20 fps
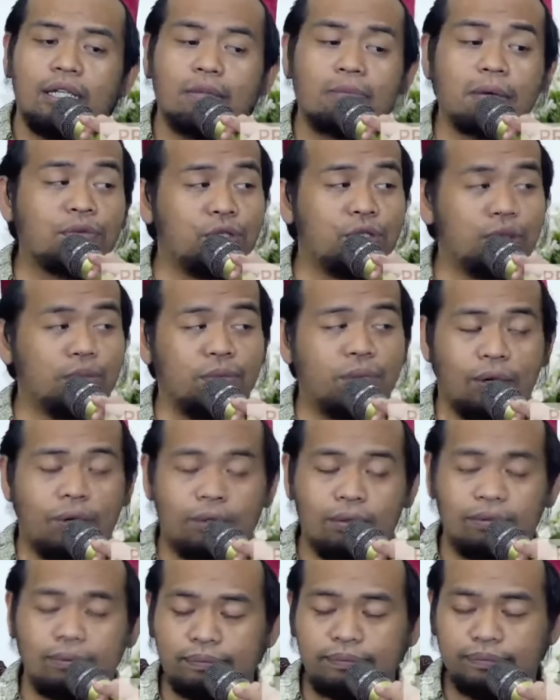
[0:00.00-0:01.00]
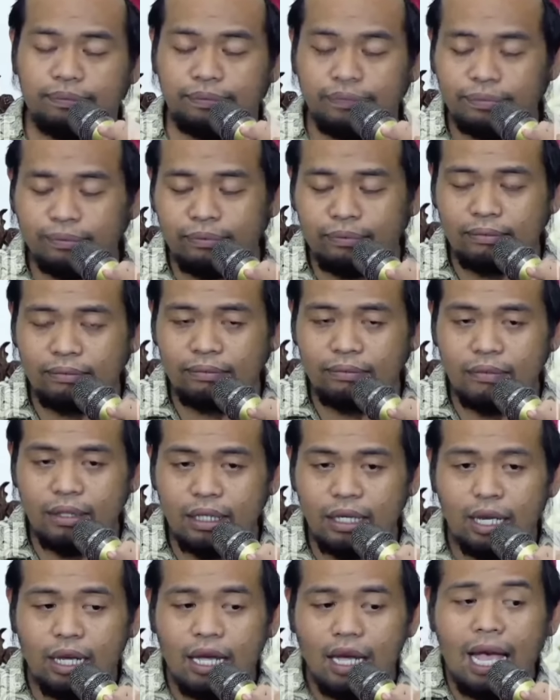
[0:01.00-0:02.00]
Imam Jumbo
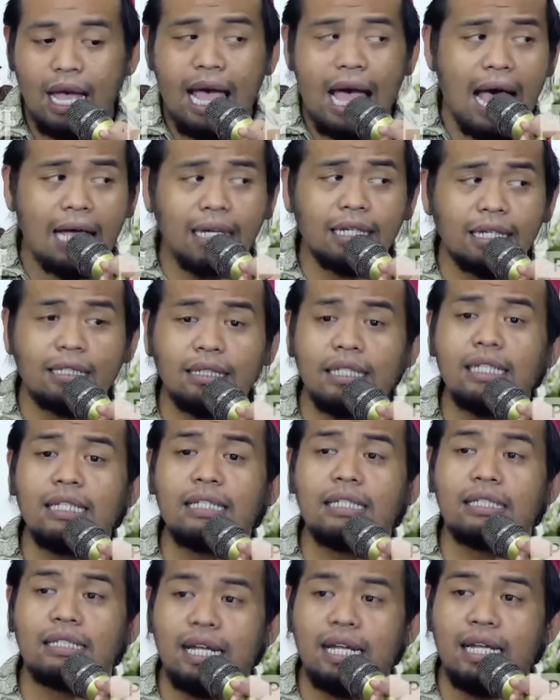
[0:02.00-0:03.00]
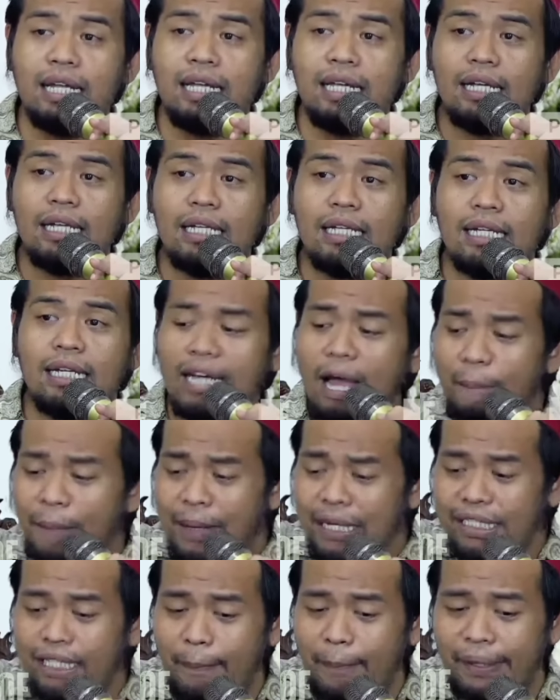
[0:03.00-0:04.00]
Artinya,
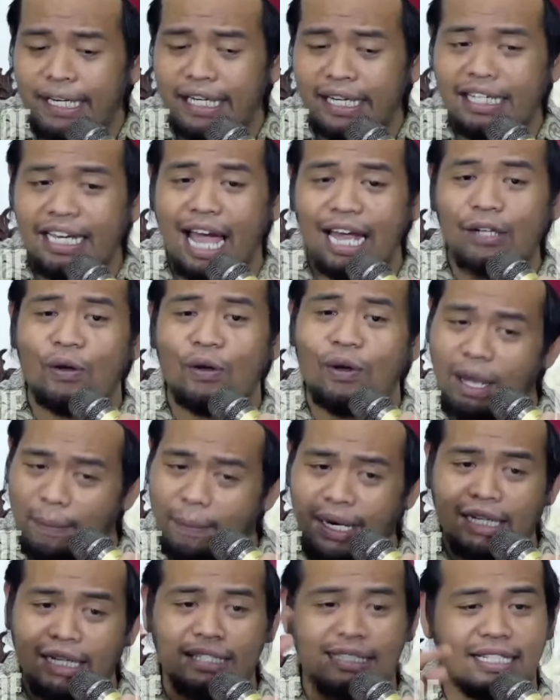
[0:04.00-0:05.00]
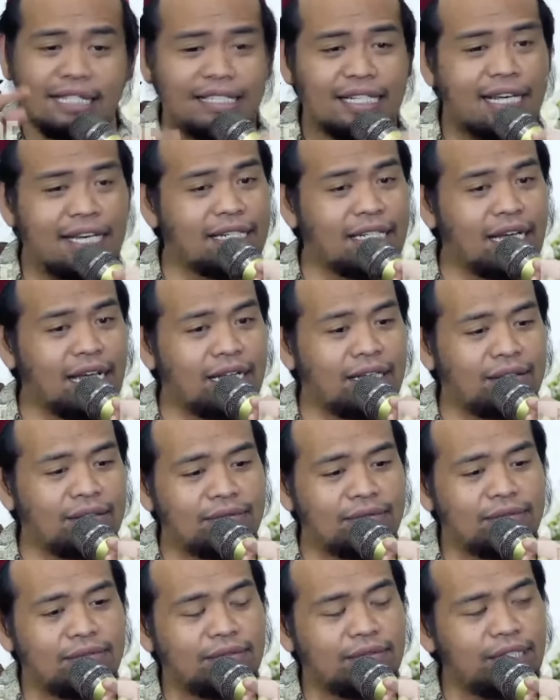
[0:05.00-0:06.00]
kenapa sampai dini hari kok gak berani tes DNA?
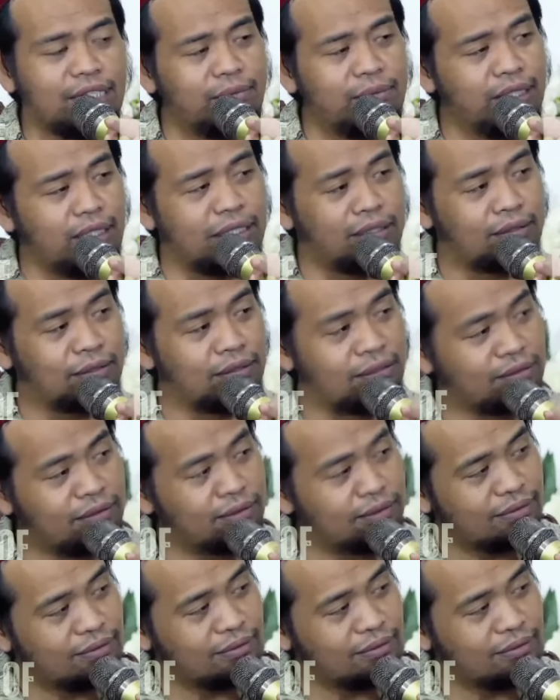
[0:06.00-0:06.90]
Kan begitu.